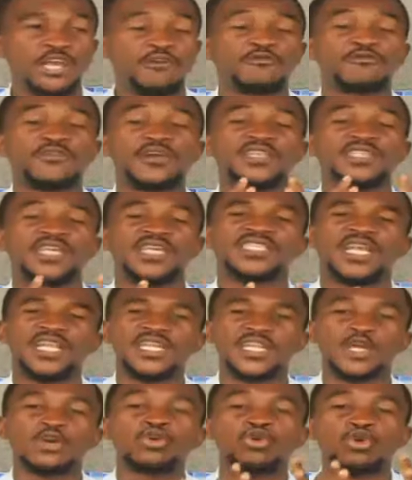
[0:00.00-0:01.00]
Vérité
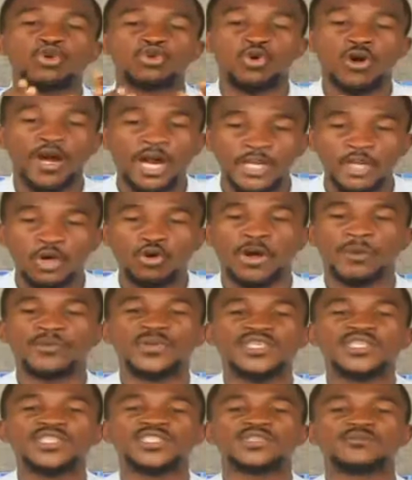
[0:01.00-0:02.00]
ezali de kolongana wa
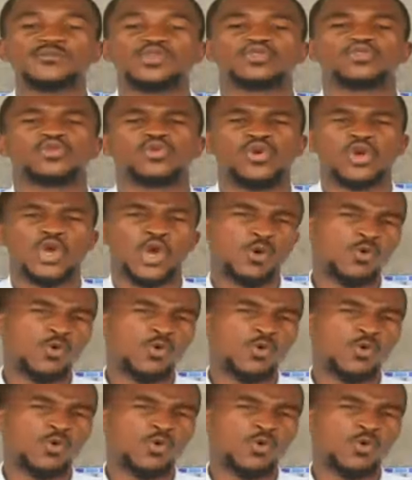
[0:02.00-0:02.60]
bikisi biso.